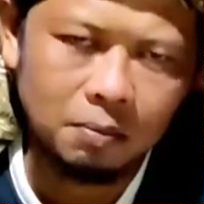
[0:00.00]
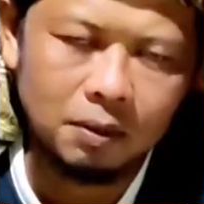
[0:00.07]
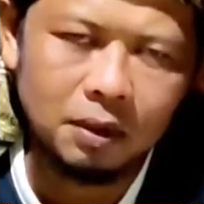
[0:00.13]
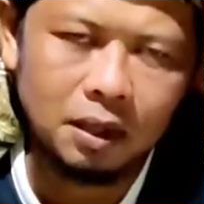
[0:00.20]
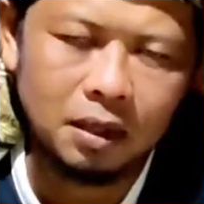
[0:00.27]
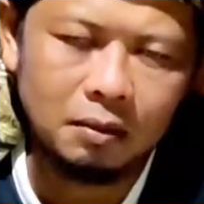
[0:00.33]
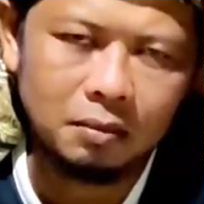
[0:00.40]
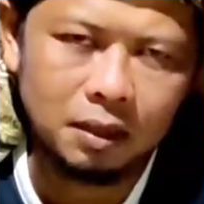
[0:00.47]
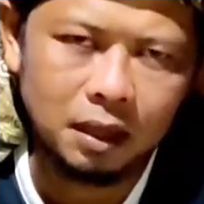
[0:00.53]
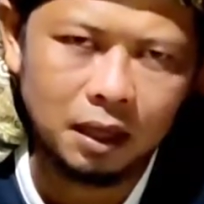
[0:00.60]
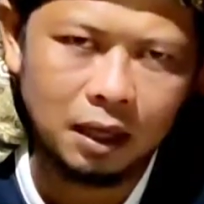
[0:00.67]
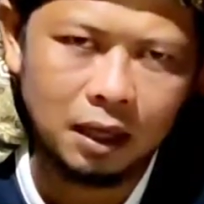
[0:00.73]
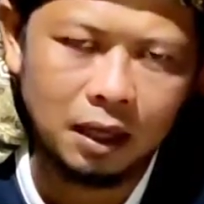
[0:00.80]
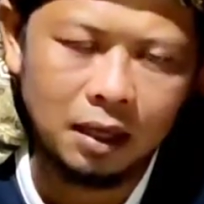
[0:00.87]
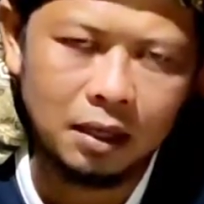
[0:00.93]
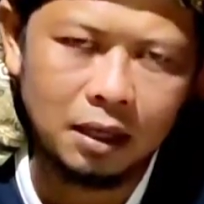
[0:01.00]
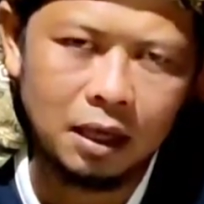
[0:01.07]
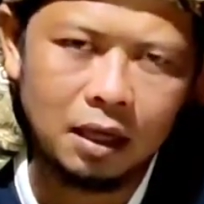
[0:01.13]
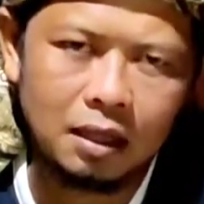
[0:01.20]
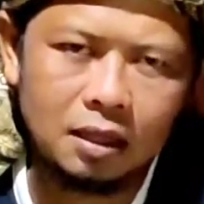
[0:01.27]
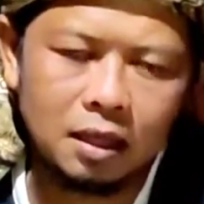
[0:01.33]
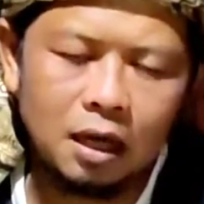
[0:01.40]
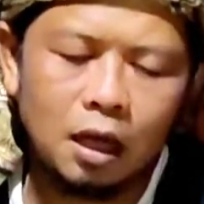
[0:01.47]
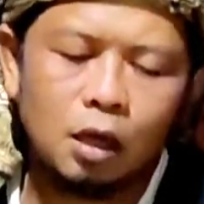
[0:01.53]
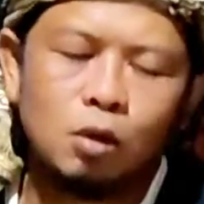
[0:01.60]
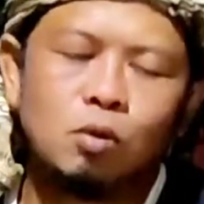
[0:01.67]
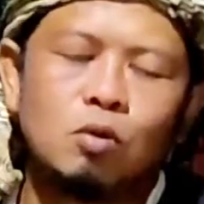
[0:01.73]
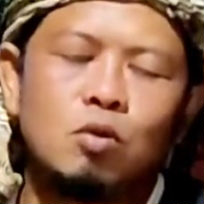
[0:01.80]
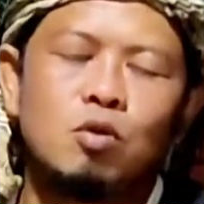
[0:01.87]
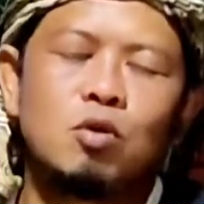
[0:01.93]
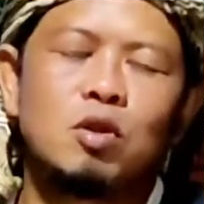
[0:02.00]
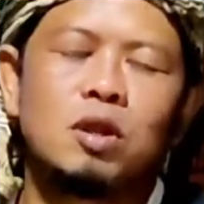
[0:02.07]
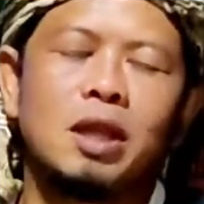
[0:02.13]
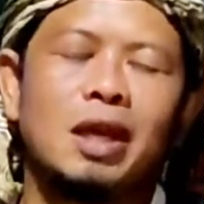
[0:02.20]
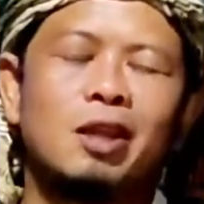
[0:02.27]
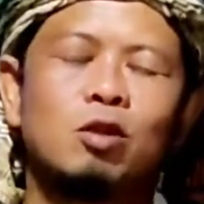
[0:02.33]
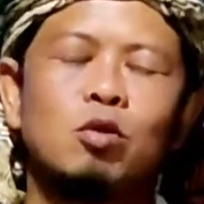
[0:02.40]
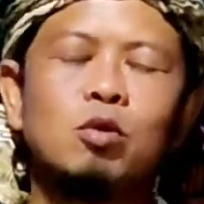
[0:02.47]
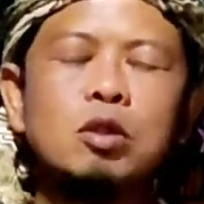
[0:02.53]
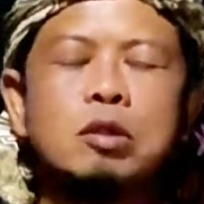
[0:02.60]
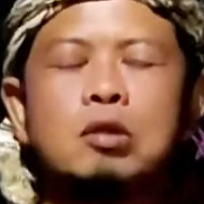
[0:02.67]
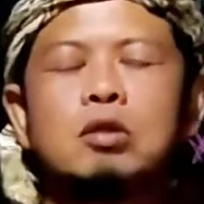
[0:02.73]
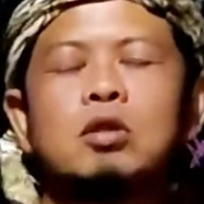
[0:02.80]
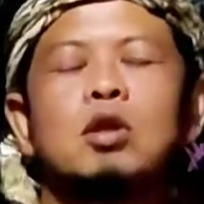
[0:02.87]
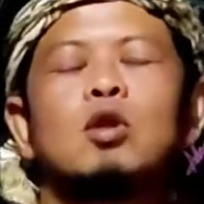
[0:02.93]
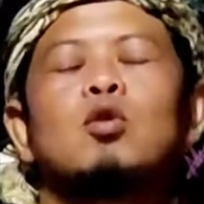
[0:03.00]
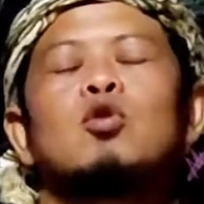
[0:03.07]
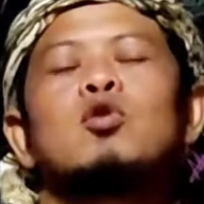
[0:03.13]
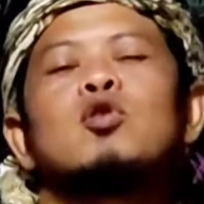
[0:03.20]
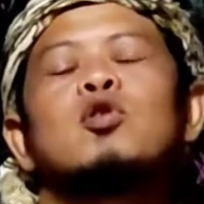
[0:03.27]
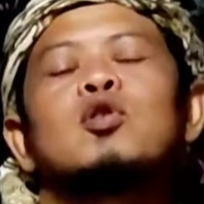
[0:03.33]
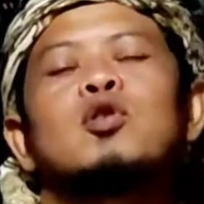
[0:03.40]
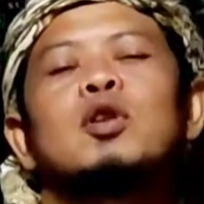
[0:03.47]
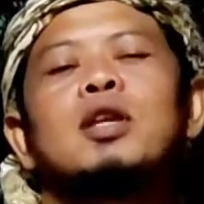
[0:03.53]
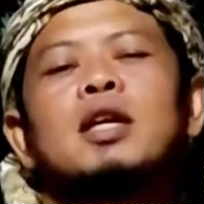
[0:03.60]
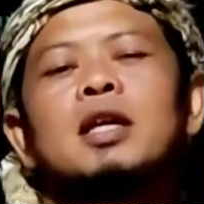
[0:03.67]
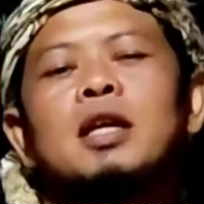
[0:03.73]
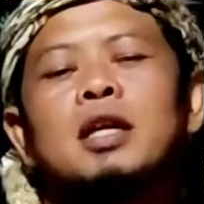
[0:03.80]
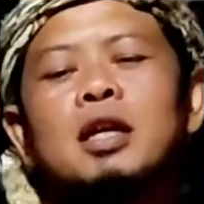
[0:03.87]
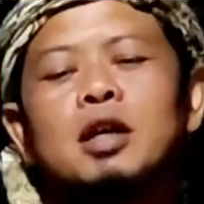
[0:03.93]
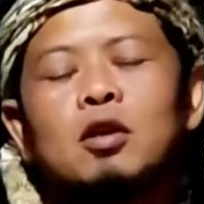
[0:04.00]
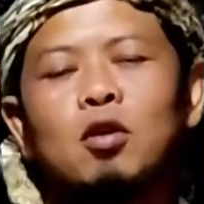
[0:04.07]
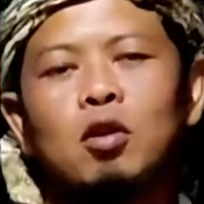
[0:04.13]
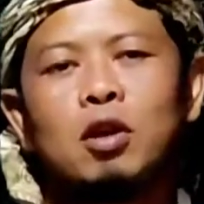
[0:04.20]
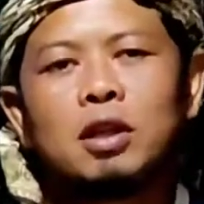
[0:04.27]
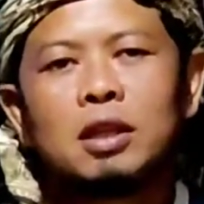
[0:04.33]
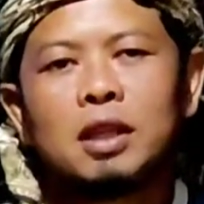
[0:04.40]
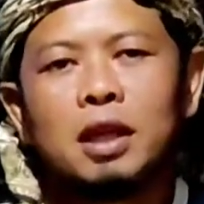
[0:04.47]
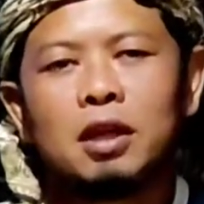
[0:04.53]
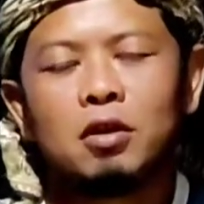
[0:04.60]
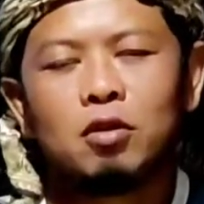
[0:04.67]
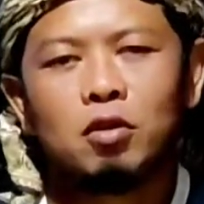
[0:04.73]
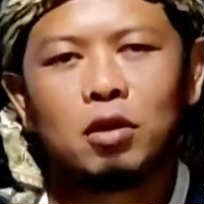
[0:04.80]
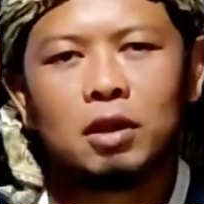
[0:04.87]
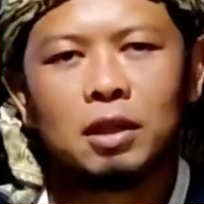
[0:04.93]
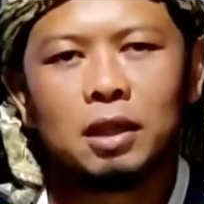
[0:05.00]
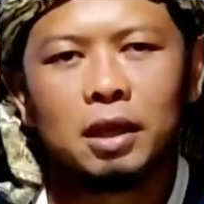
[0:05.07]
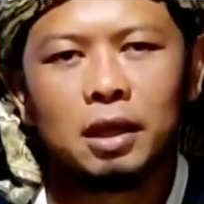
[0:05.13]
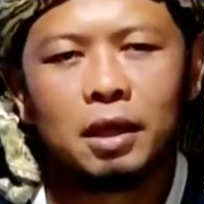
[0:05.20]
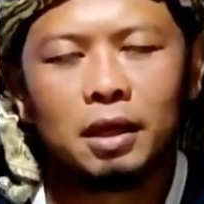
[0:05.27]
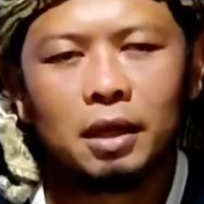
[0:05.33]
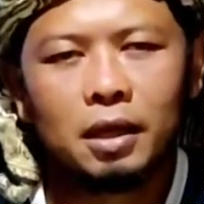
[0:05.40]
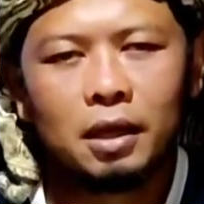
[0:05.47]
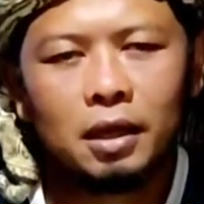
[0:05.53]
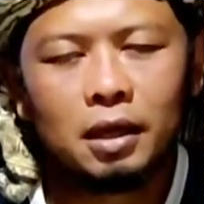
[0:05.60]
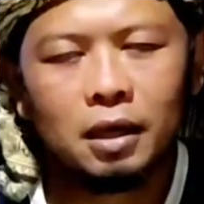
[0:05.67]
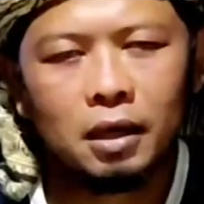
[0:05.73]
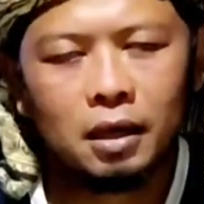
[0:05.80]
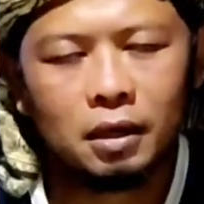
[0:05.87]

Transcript: petani binaan yang selalu stay tune terus di konten-konten